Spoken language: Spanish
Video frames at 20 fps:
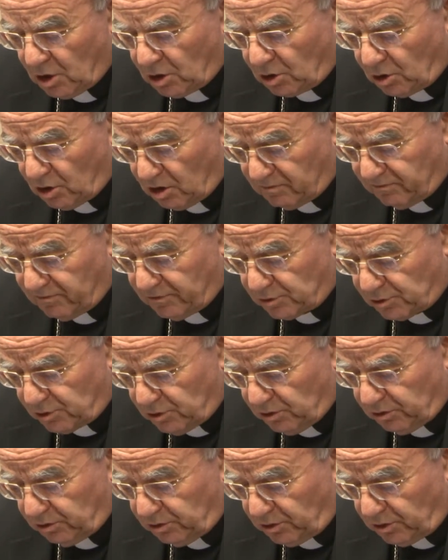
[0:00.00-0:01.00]
Con
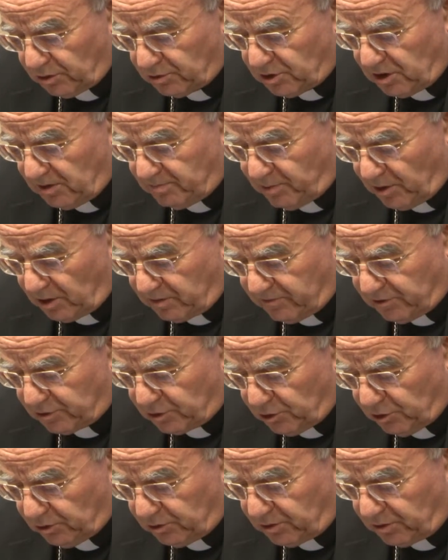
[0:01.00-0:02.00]
vosotros y por
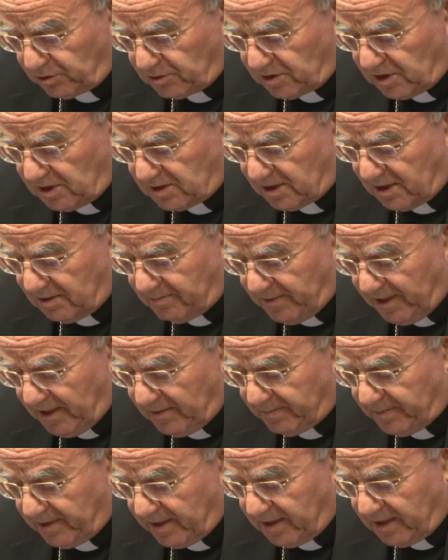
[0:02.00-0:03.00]
vosotros, dice el
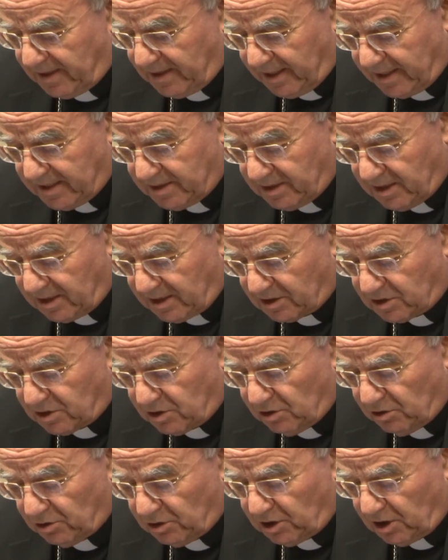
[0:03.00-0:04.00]
Papa. La
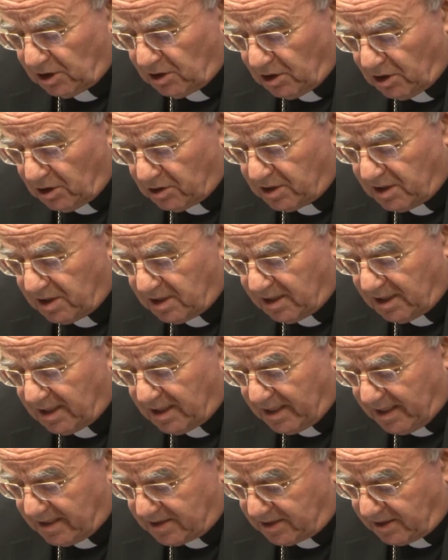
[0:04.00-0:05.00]
indicación
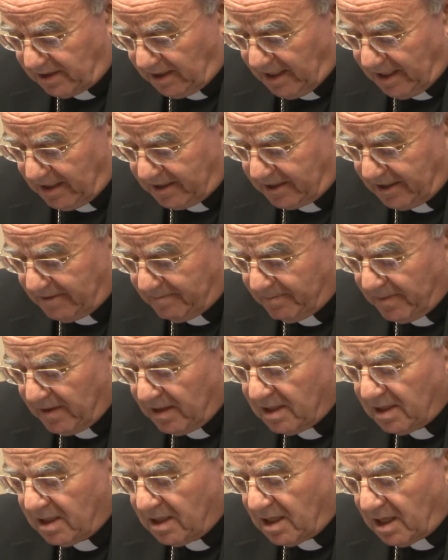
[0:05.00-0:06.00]
teológica es clara.
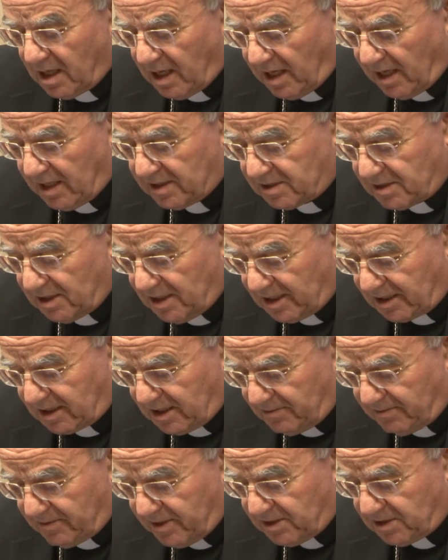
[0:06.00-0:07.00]
Es la
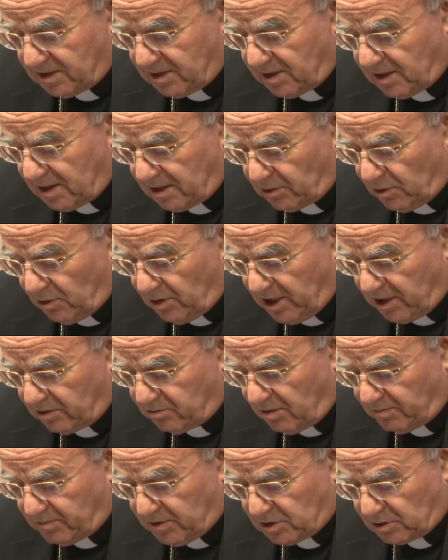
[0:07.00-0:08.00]
cabeza del
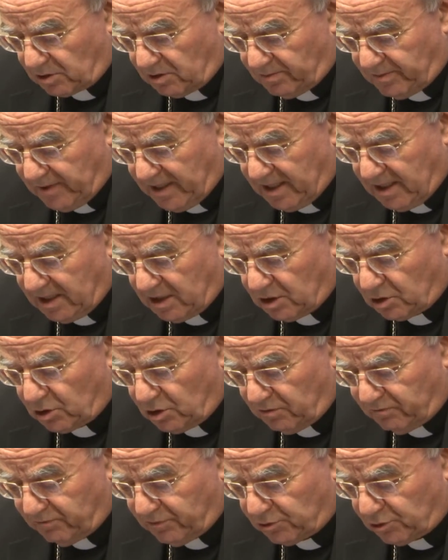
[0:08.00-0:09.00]
colegio episcopal
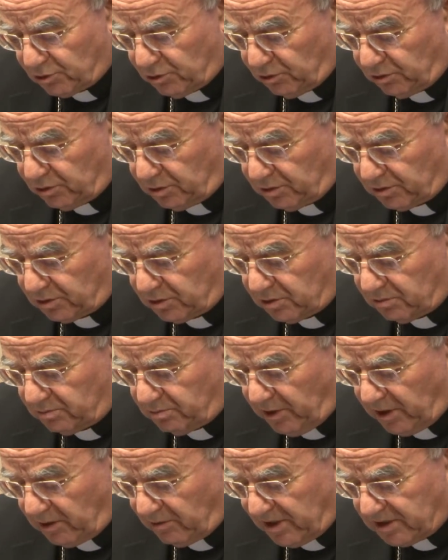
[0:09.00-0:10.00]
con vosotros,
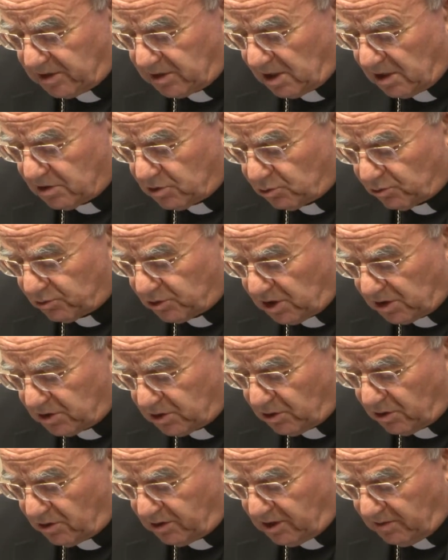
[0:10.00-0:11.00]
pero es el
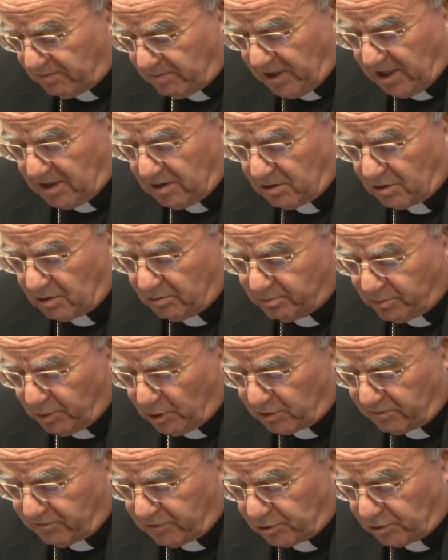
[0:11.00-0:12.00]
sucesor de Pedro,
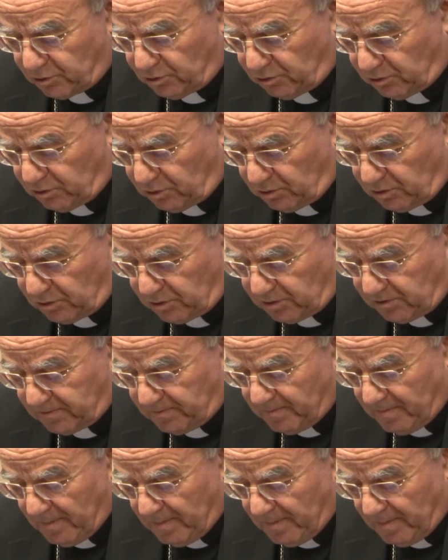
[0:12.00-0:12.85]
por vosotros.